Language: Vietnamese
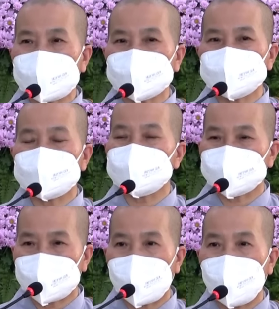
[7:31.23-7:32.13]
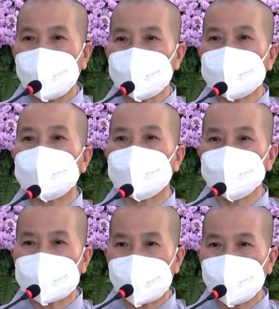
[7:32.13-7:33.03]
ta nhìn rõ,
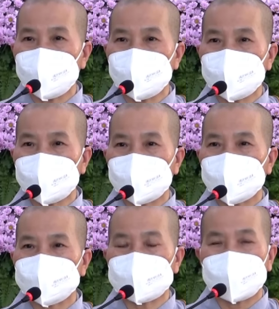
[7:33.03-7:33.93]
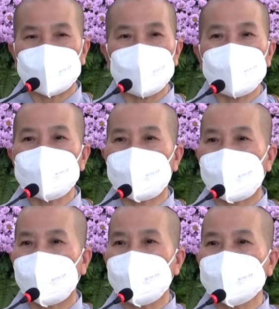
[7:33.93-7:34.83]
hiểu thấu và buông
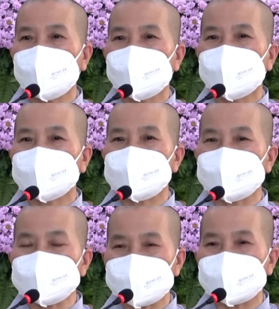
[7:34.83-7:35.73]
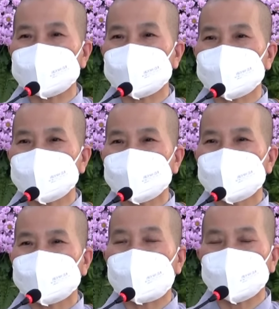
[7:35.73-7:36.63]
bỏ những gì
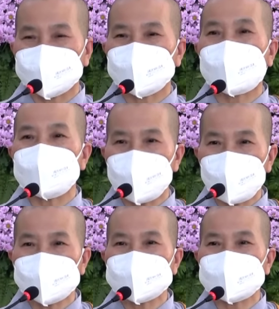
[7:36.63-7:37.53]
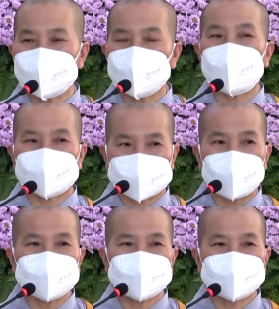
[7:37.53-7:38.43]
cần phải buông trong cuộc
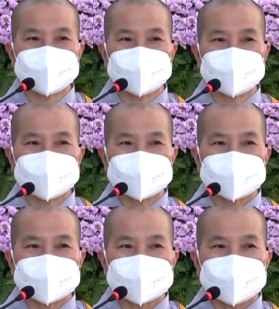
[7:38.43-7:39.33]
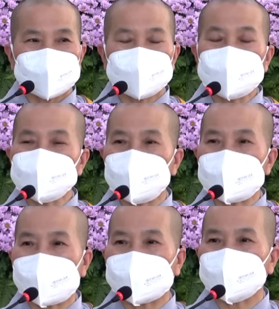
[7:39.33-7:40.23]
sống. Với
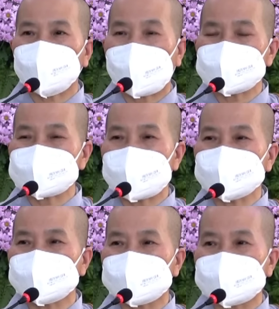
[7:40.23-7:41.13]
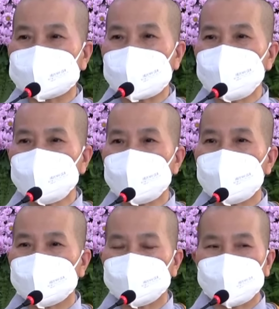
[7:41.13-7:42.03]
chủ đề tỏa sáng 1000 năm
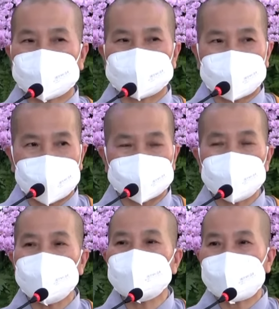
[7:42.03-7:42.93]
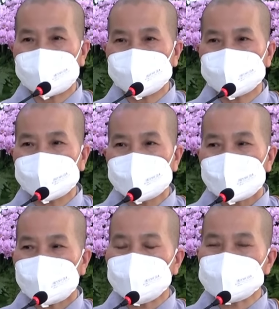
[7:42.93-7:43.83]
lời Phật dạy hôm nay,
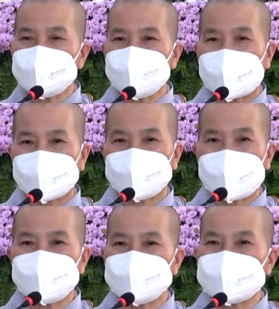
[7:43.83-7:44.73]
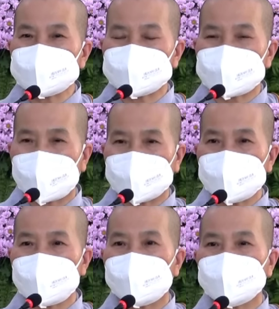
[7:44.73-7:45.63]
con xin mạn phép trích
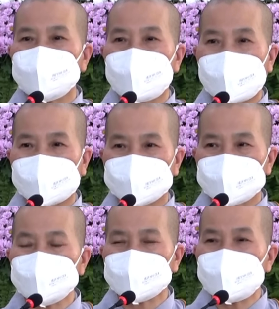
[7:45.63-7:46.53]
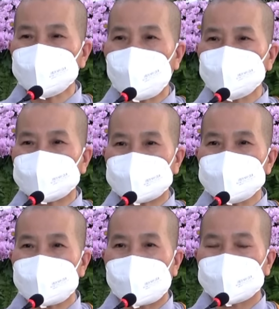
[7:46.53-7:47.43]
dẫn lời vàng Đức Thế Tôn
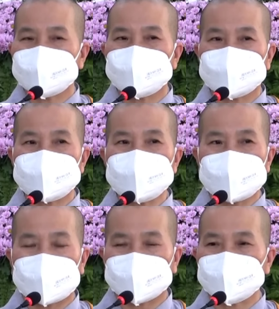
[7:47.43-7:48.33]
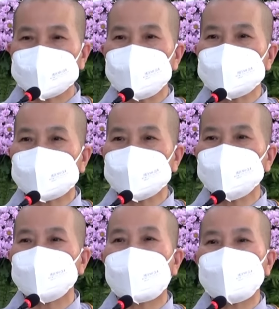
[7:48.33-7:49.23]
chỉ dạy được ghi nhận trong
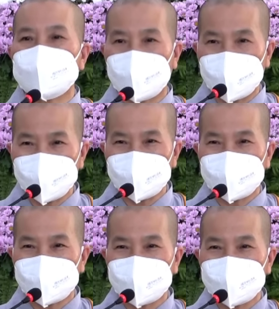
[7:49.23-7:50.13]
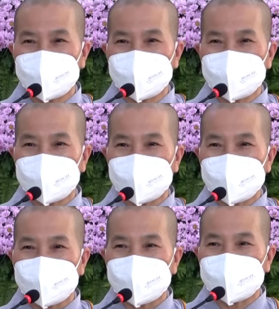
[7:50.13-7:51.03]
Kinh Pháp Cú,
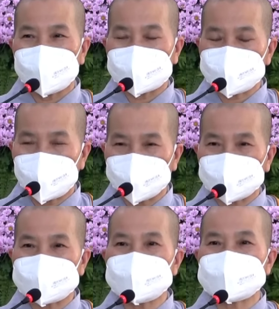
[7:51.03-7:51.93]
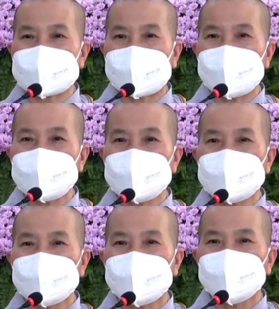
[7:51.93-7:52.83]
để cùng chia sẻ
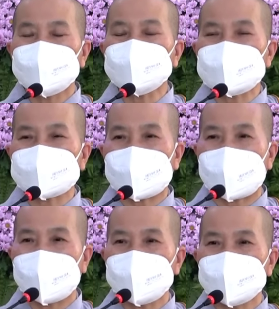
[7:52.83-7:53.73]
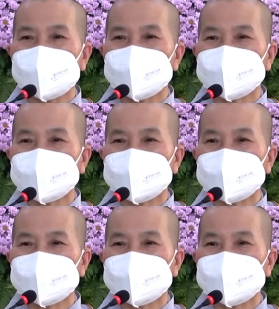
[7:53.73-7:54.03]
với tất cả